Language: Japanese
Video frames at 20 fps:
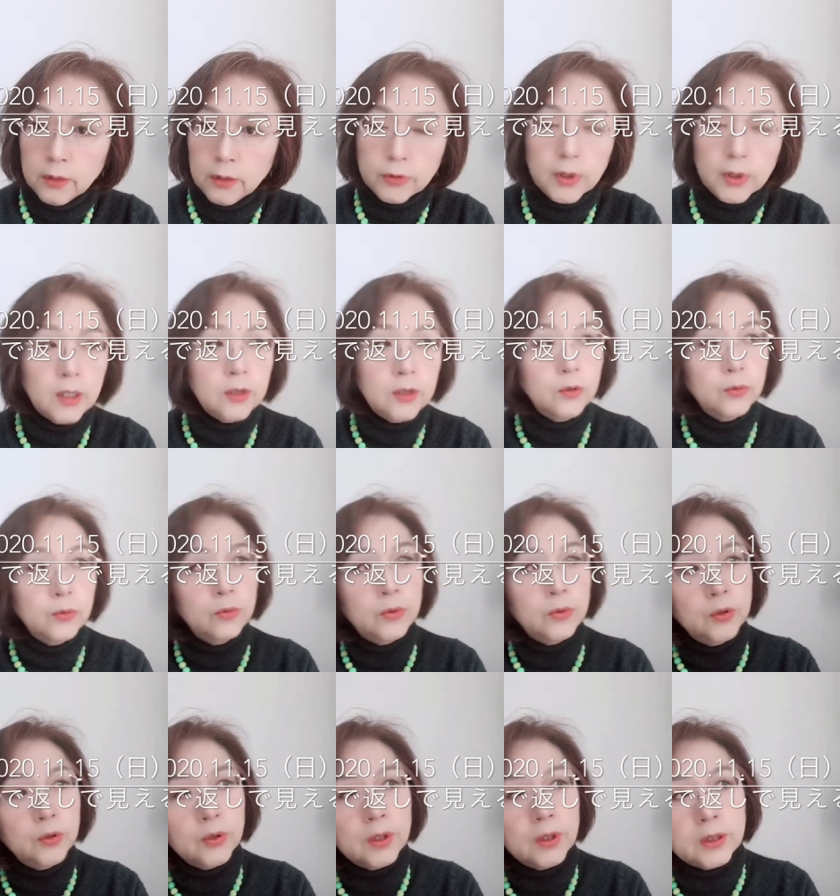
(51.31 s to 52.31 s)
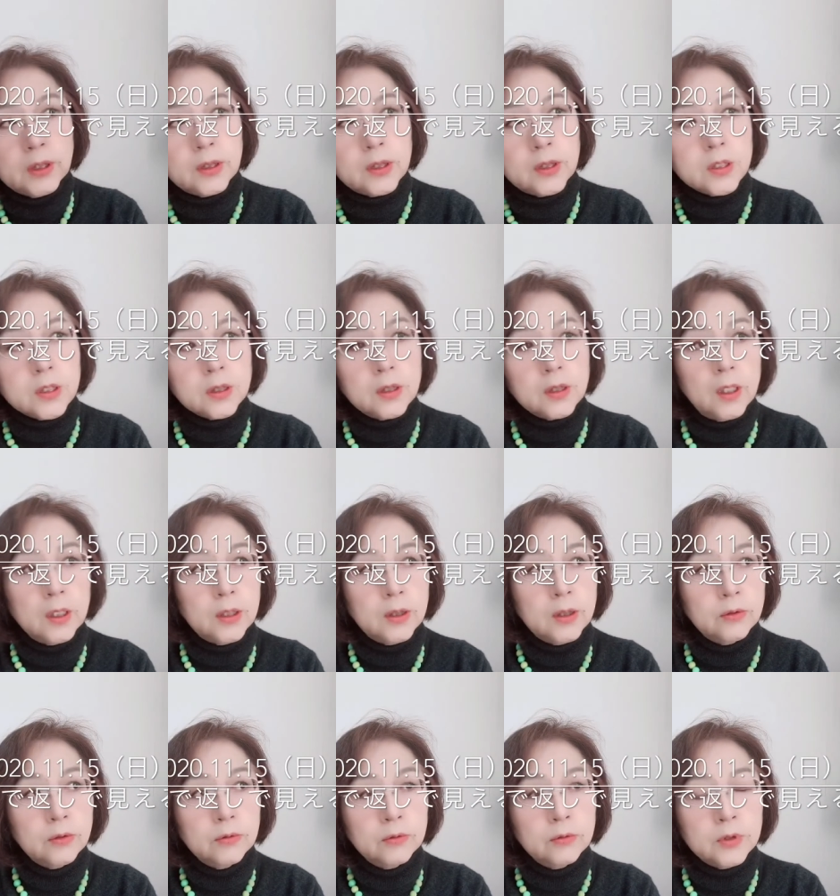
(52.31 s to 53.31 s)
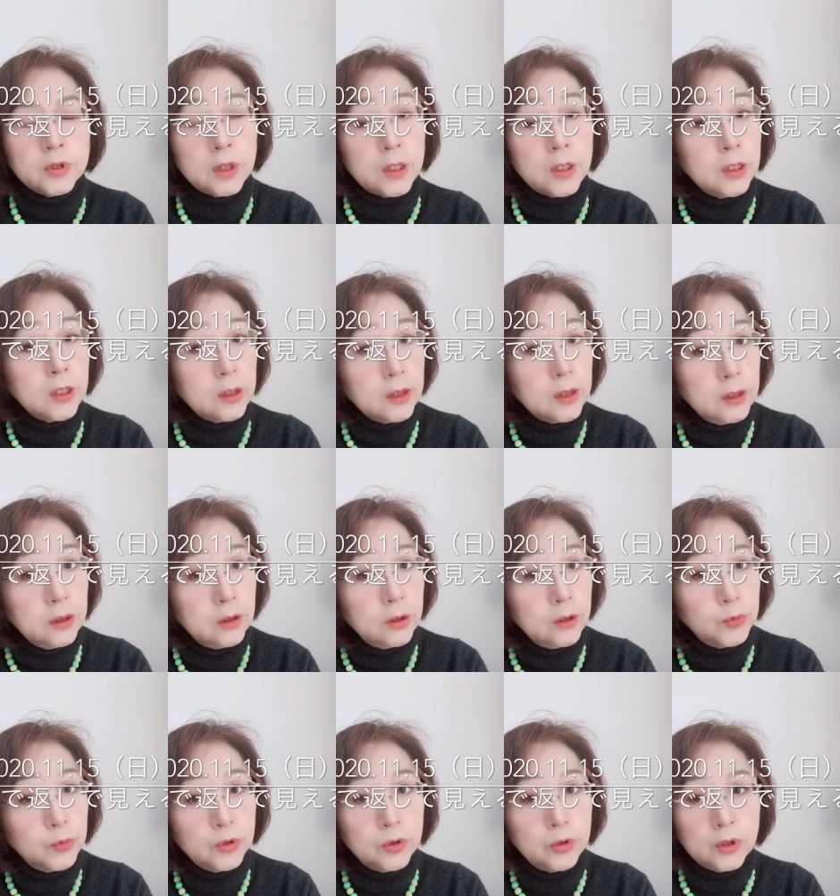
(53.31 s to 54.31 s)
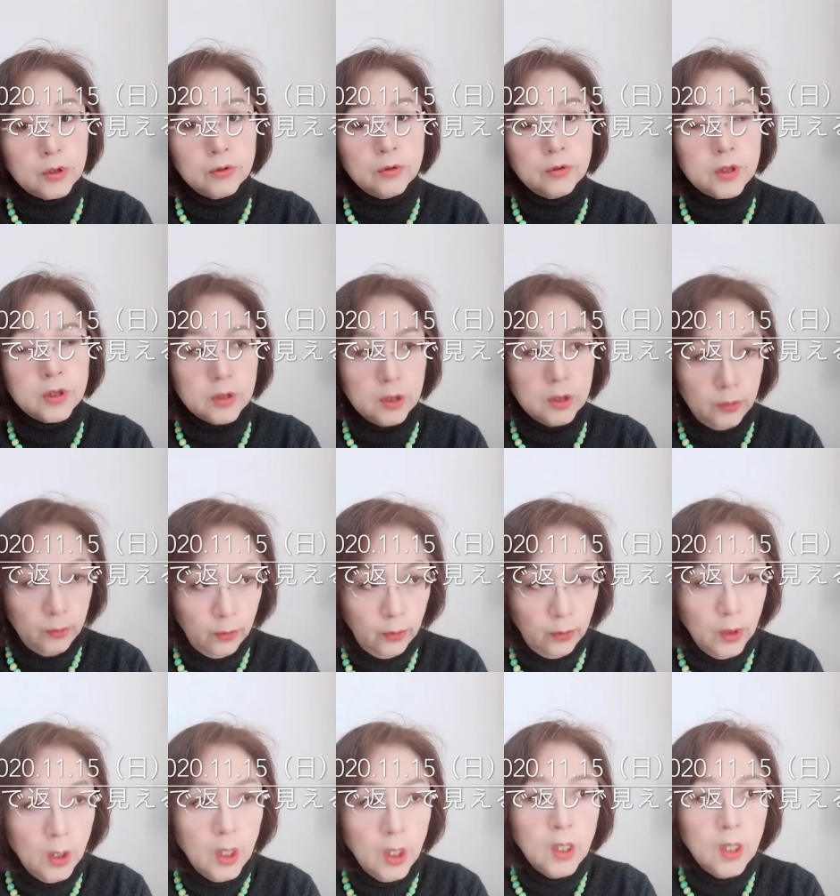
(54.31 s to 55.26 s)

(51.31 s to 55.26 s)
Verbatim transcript: 2通りの方たちがいるじゃないかなって思ってるんですけど